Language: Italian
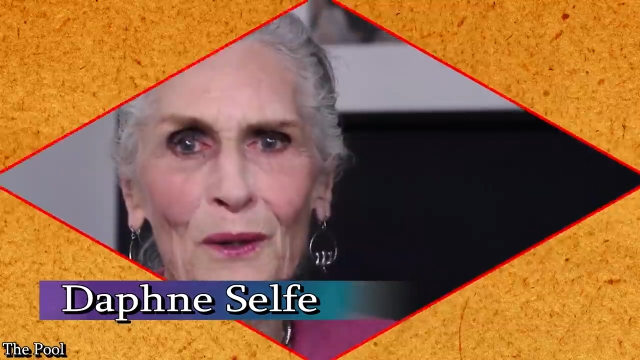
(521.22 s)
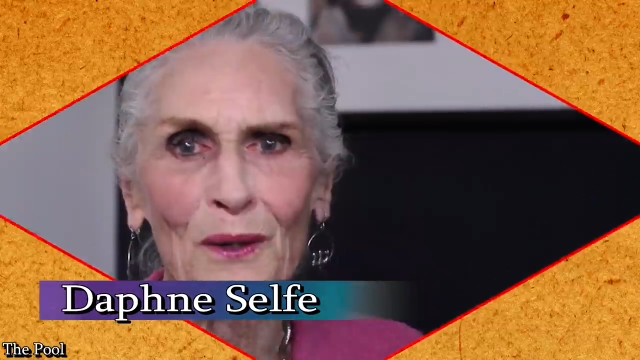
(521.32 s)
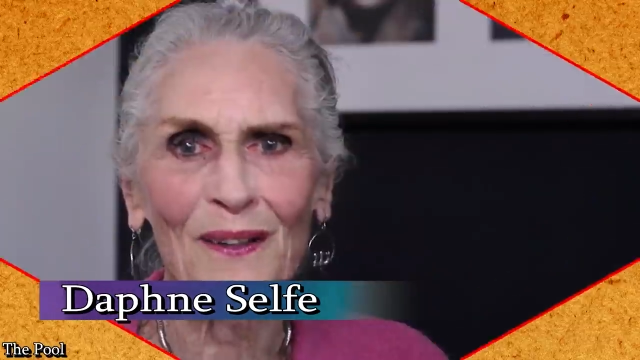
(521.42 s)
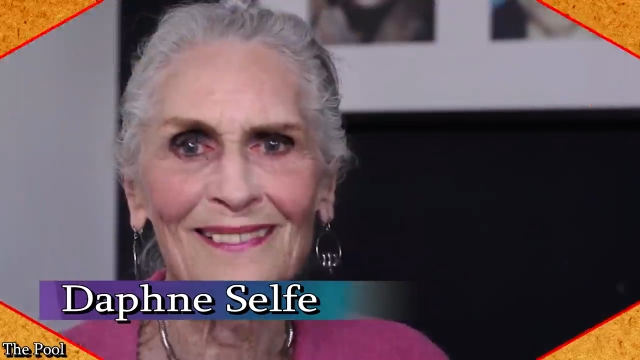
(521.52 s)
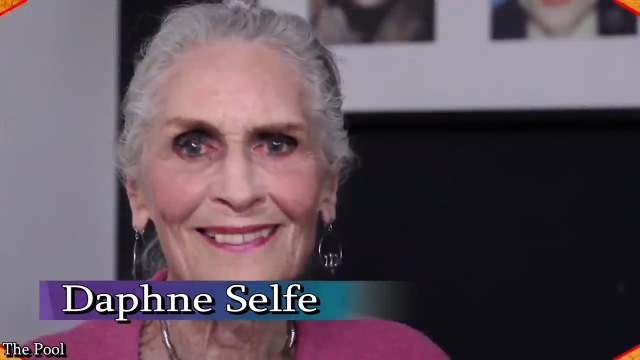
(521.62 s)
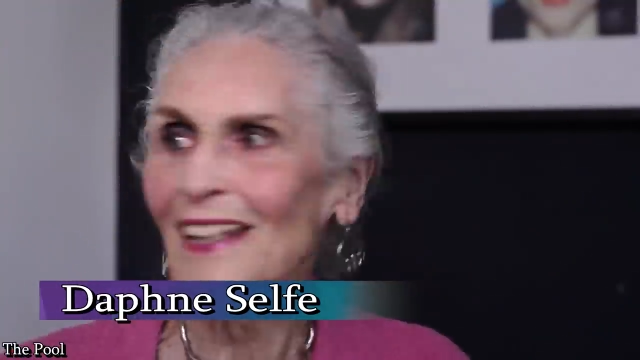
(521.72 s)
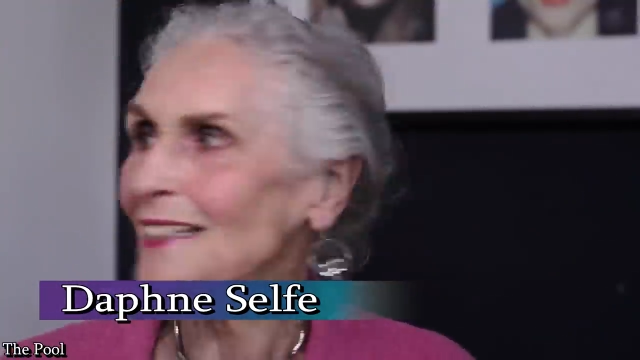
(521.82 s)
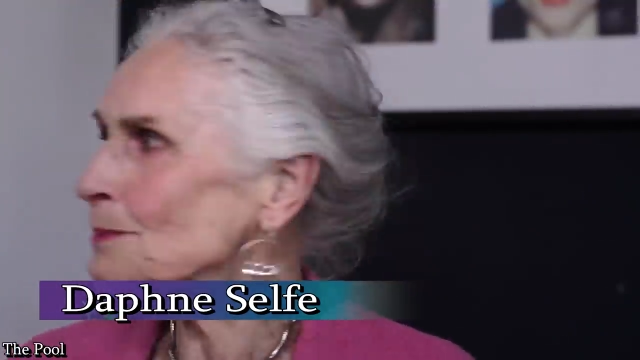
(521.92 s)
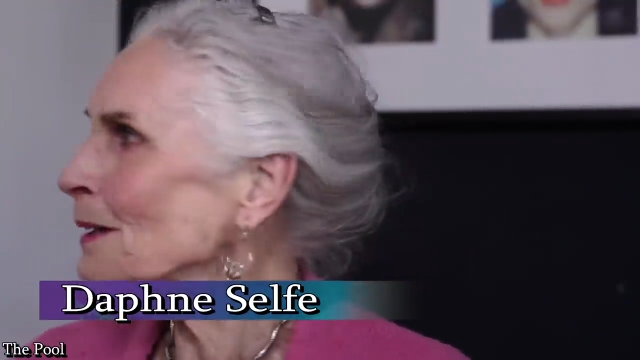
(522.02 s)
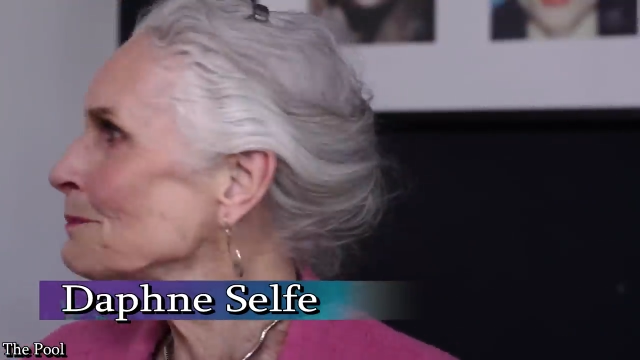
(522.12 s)
Come
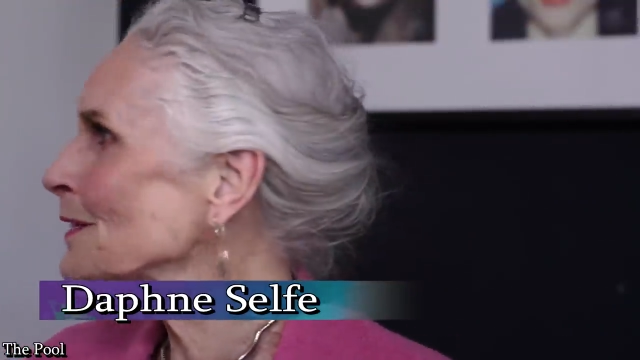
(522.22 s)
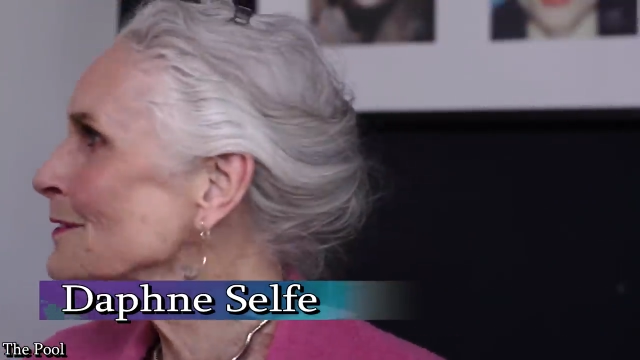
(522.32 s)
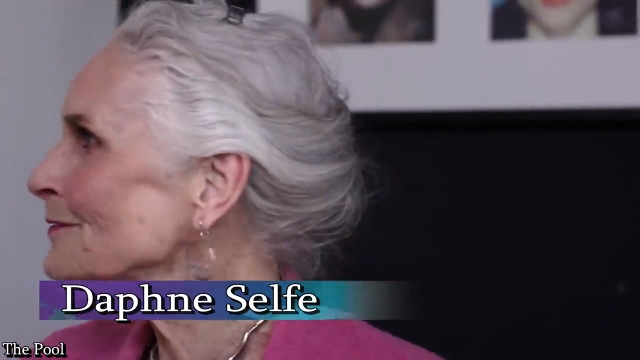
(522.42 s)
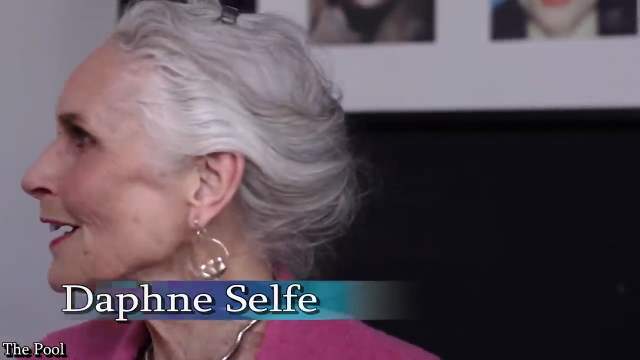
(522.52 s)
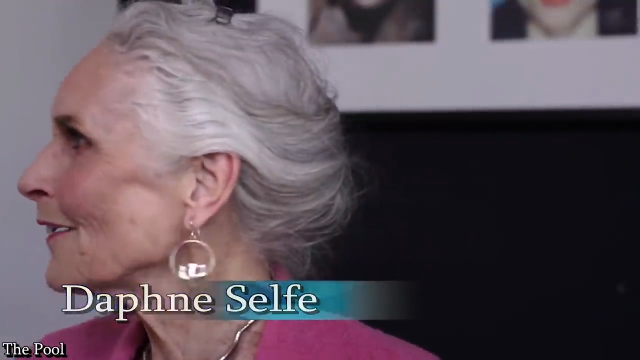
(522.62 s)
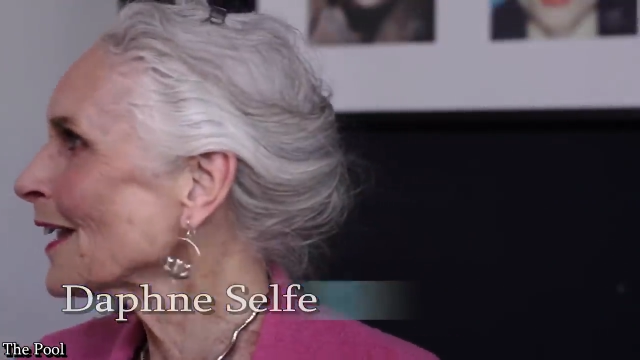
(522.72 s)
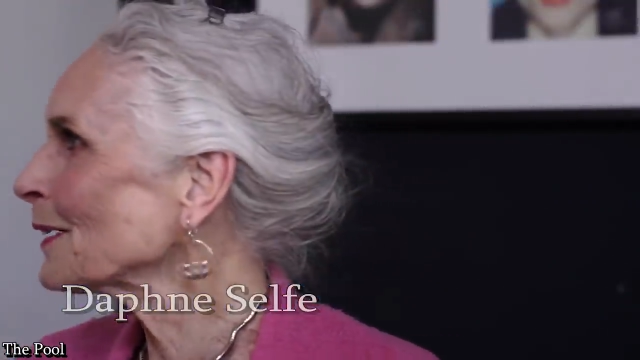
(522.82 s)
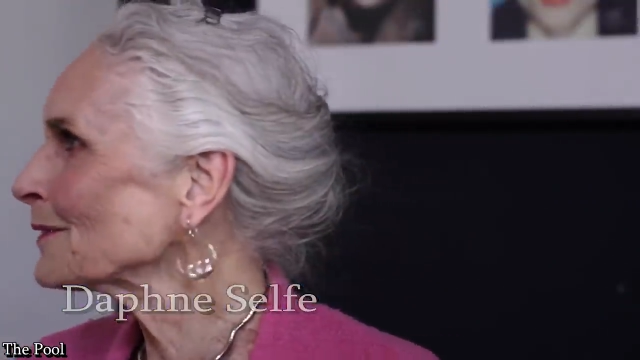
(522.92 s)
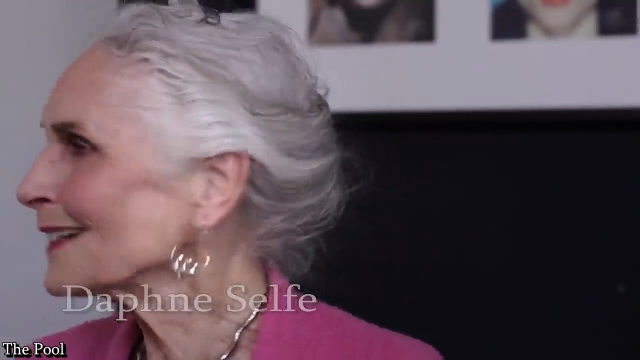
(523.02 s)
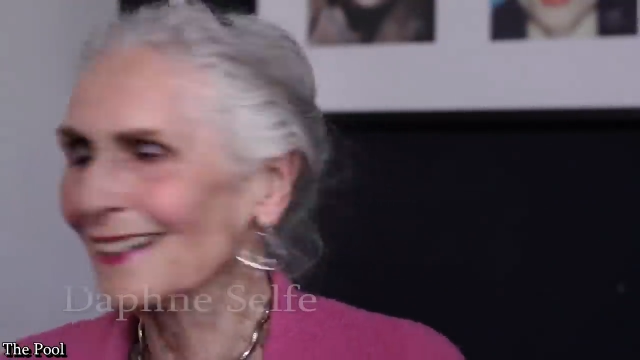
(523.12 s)
dicevamo prima, la
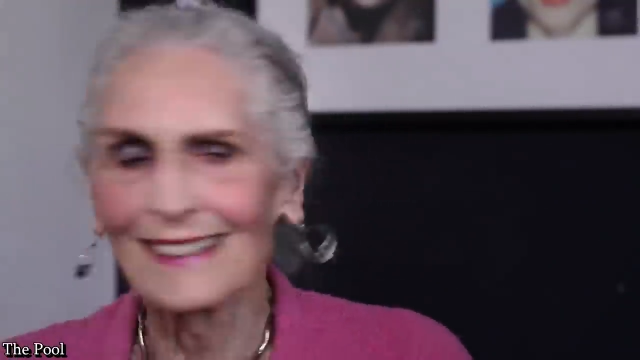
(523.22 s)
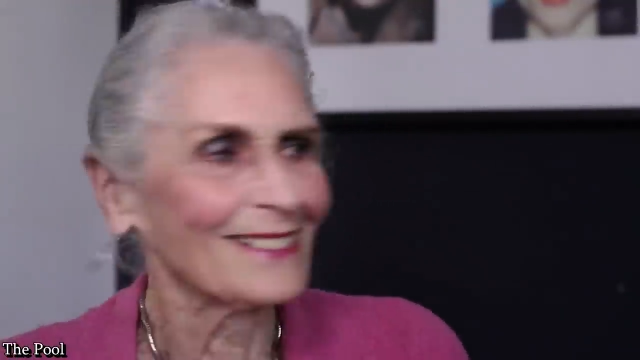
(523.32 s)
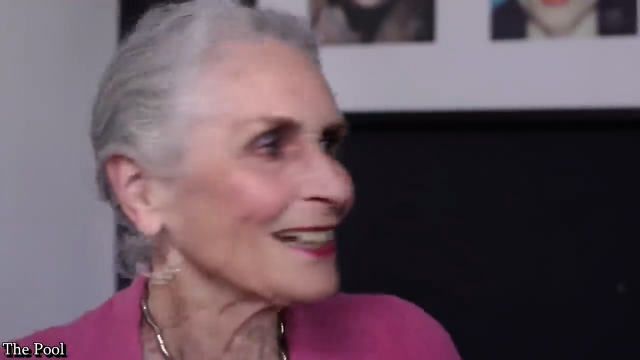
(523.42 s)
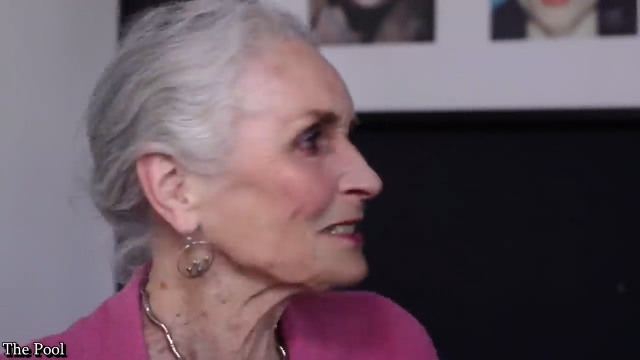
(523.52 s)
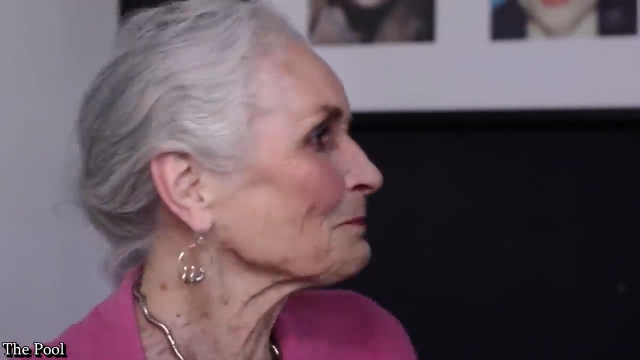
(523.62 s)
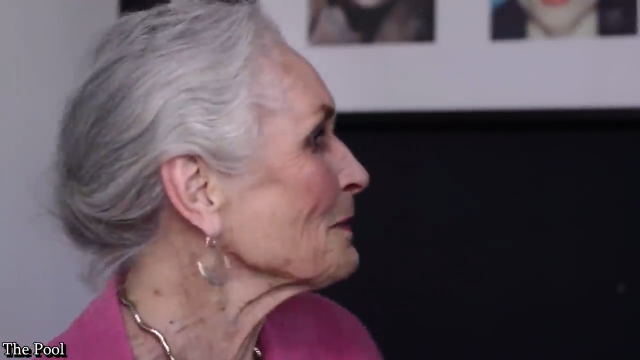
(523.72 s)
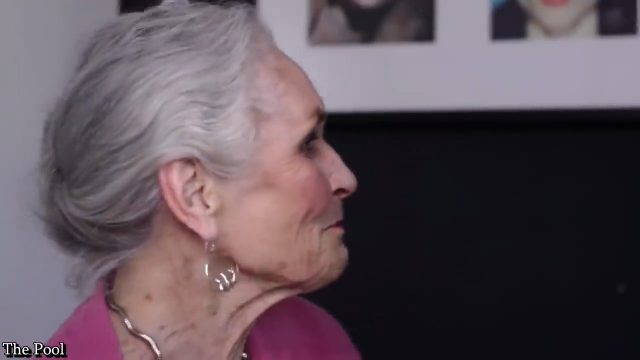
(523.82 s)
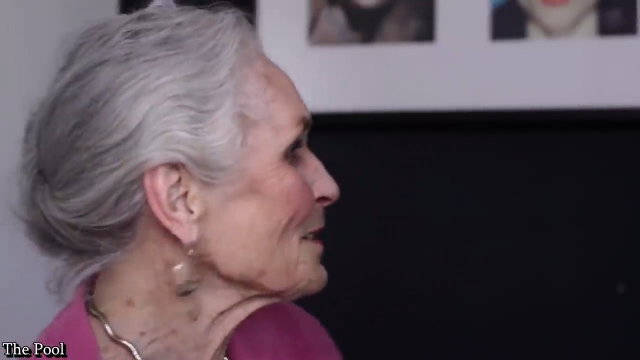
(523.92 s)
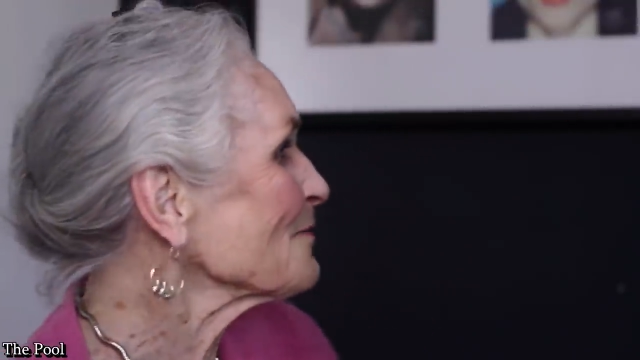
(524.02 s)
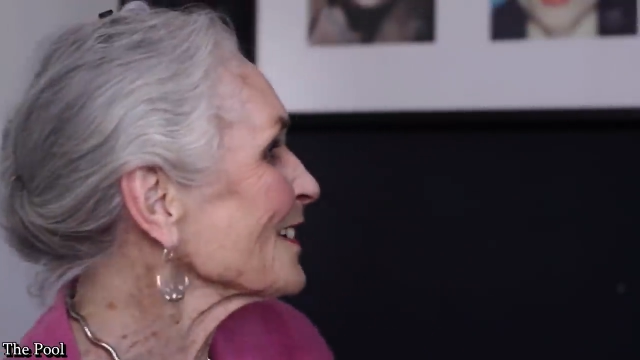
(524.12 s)
bellezza può essere in
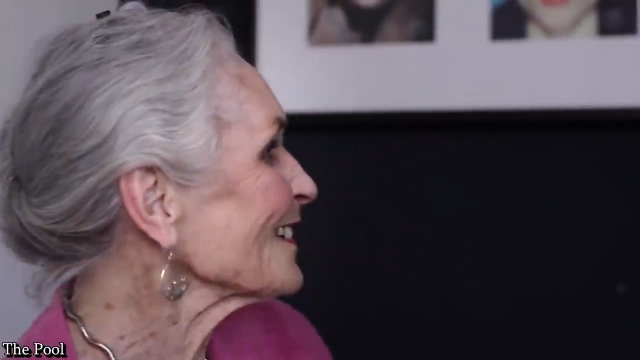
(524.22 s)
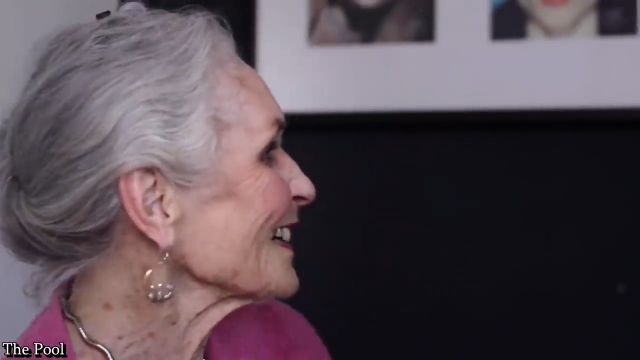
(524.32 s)
chiunque,